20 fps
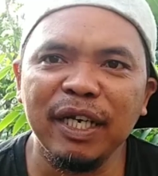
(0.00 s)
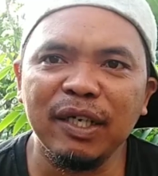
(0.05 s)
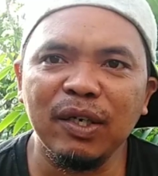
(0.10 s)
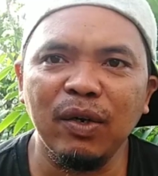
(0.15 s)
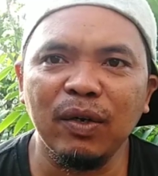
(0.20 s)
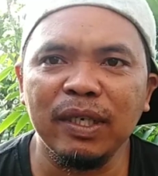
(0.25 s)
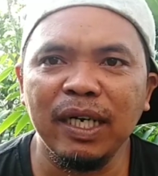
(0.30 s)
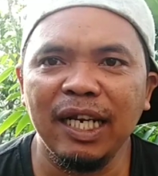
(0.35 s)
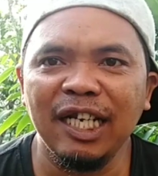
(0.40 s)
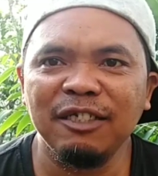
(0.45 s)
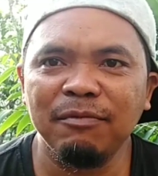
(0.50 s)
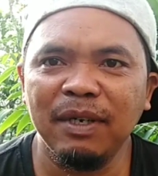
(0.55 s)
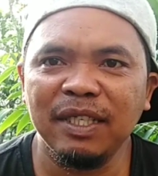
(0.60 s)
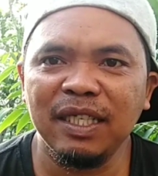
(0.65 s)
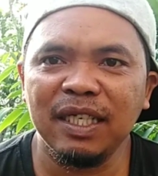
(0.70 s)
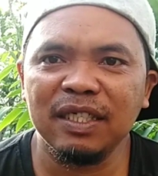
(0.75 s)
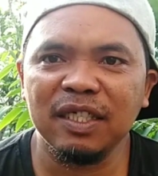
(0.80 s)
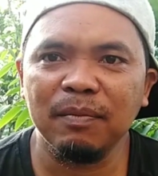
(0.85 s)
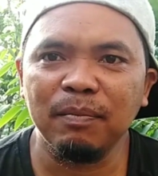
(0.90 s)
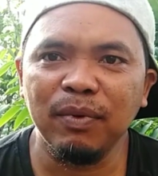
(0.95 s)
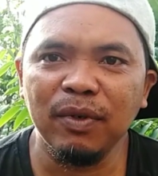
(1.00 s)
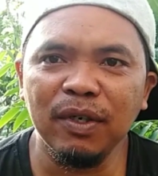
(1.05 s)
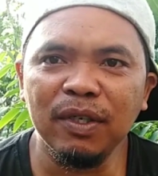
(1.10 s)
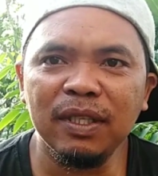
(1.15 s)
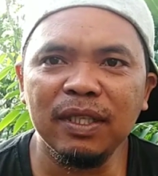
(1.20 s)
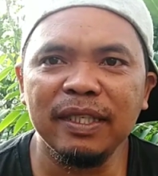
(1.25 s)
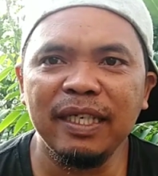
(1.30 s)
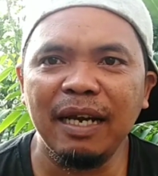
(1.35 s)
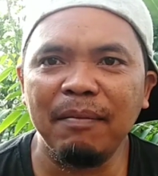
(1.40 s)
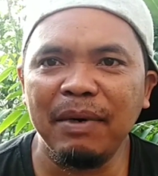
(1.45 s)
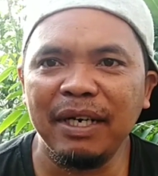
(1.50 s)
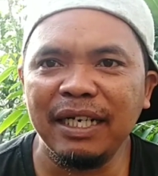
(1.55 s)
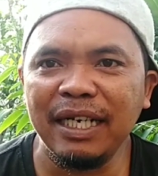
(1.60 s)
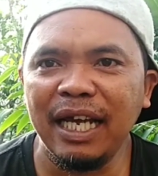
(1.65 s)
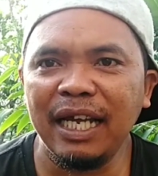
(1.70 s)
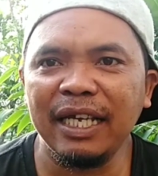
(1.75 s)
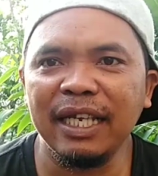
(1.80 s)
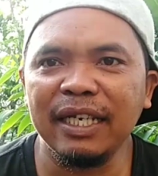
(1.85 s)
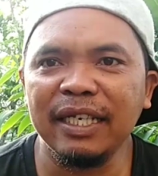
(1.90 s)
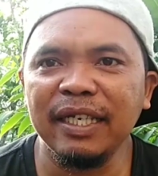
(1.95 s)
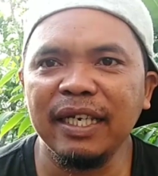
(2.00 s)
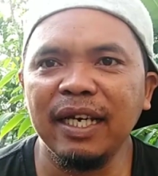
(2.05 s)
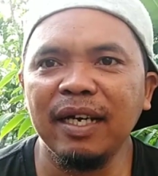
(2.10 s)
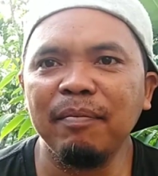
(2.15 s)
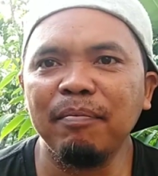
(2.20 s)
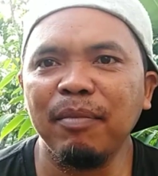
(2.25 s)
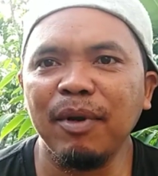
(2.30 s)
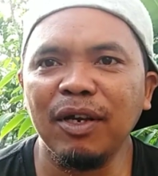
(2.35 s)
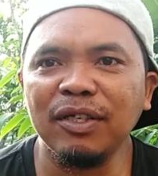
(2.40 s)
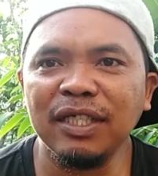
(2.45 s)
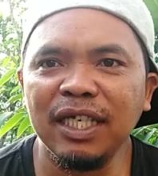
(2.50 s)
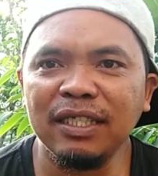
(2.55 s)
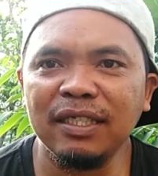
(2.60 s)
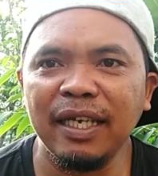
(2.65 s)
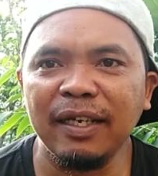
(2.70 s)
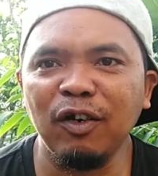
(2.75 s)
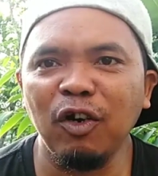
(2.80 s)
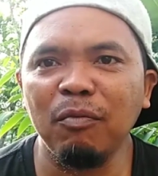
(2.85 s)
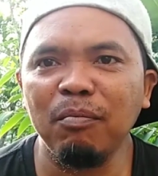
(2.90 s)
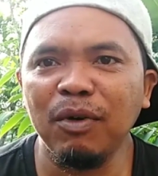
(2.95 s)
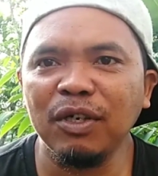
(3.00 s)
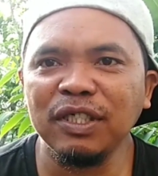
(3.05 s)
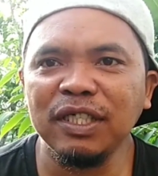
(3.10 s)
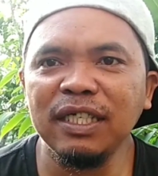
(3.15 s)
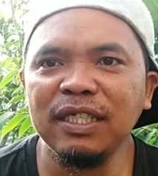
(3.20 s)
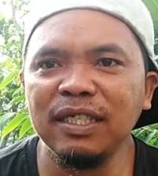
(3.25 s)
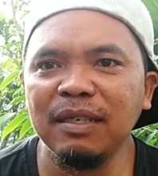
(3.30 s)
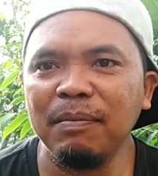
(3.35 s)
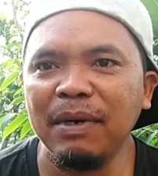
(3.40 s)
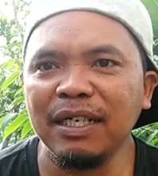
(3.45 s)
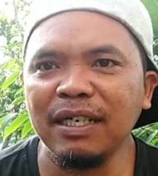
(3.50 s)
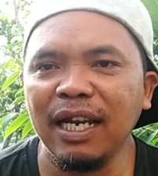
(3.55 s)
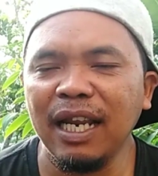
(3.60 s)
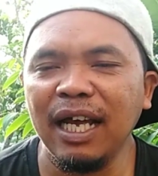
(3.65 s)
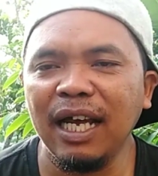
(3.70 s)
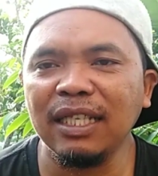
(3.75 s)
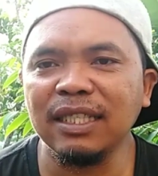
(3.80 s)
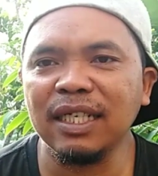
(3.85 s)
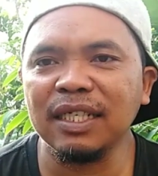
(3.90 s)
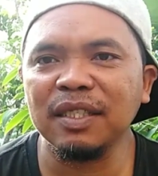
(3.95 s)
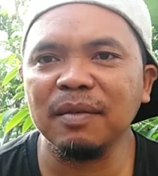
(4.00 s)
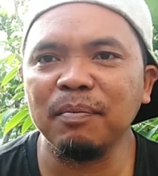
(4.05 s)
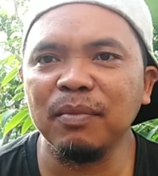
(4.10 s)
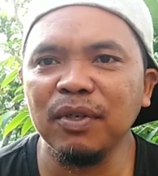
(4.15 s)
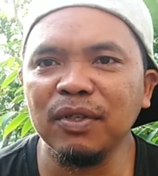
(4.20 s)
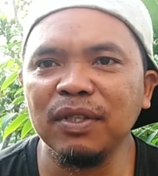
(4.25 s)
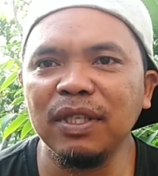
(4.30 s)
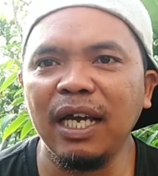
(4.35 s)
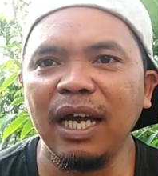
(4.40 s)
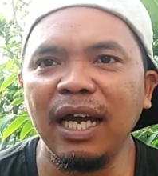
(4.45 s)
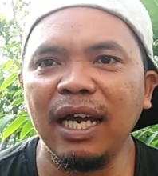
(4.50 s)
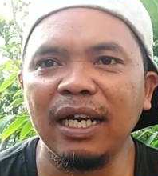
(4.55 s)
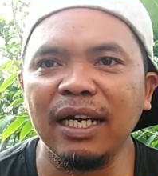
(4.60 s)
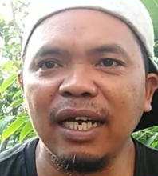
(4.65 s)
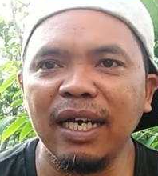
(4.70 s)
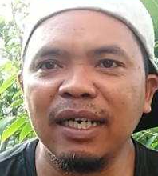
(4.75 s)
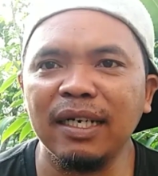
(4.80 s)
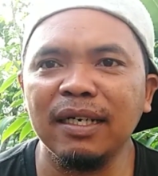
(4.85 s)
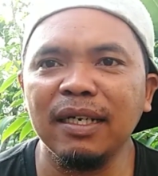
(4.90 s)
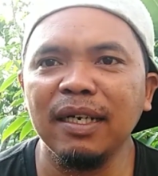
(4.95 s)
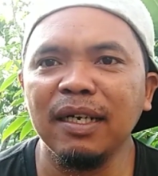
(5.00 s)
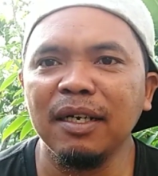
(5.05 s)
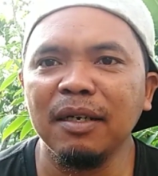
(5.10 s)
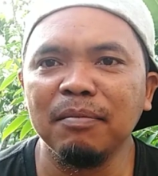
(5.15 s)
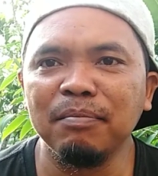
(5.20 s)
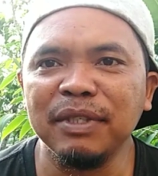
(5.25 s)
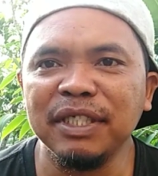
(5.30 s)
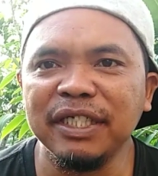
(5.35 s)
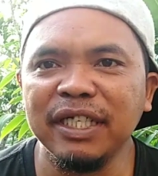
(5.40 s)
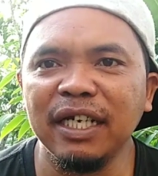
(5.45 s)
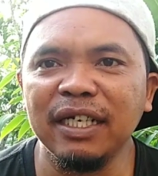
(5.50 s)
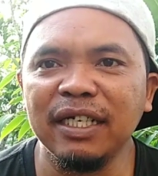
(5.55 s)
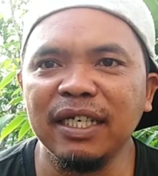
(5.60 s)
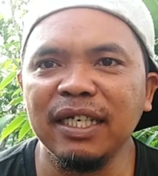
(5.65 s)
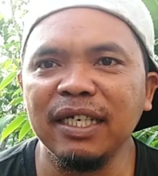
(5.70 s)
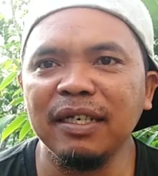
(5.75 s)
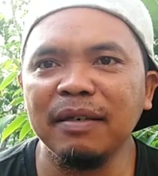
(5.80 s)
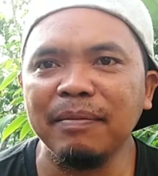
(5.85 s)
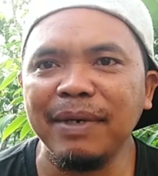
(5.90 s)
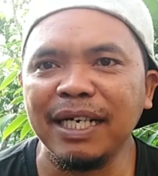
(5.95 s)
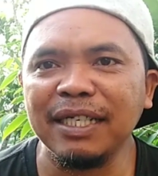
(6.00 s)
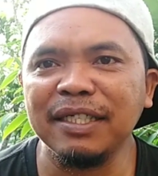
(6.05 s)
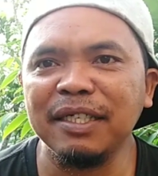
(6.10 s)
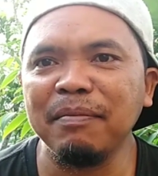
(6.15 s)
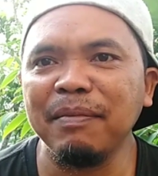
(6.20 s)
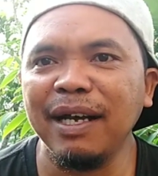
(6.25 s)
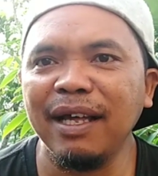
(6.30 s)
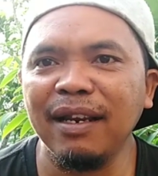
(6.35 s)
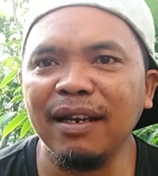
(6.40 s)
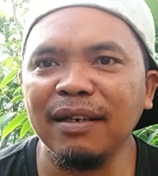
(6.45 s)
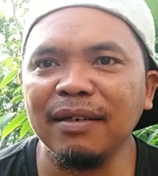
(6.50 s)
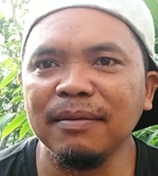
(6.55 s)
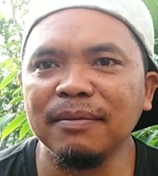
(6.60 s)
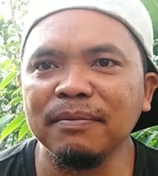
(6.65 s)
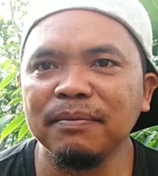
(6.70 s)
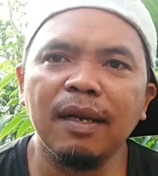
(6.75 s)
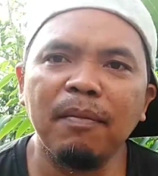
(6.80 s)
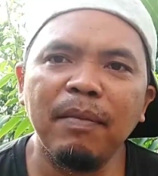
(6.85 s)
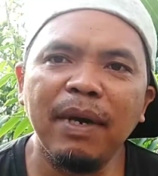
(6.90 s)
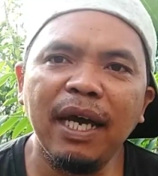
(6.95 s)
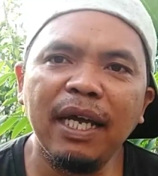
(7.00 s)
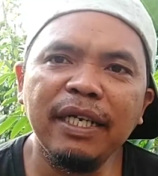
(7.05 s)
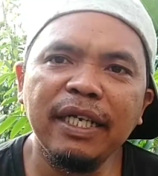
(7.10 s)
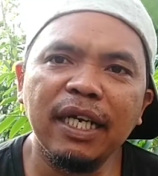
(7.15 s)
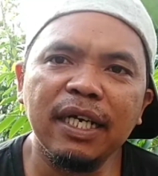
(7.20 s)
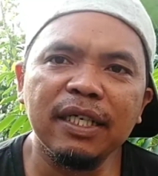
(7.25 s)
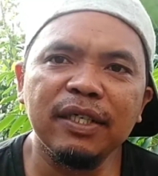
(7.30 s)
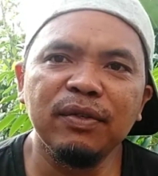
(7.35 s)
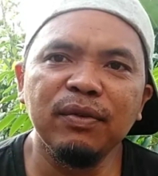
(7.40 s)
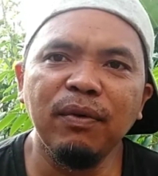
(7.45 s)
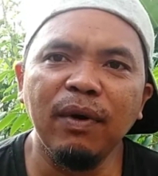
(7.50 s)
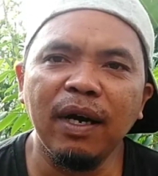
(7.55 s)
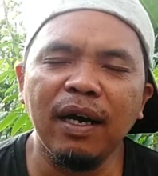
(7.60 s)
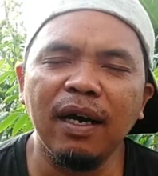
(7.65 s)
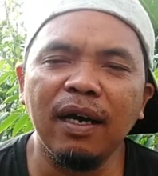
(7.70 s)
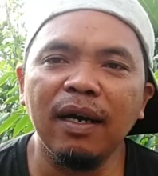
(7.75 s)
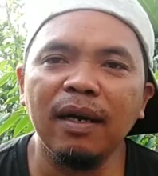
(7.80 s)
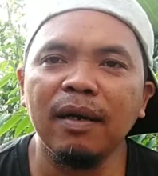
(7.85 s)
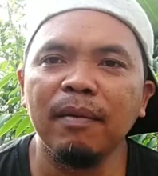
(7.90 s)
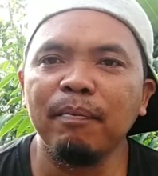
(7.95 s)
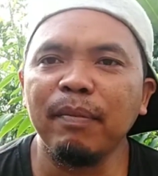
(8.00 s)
mikroorganisme tersebut yang pada akhirnya proses dekomposisi pada lahan tersebut akan menjadi maksimal. Kelemahan yang kedua,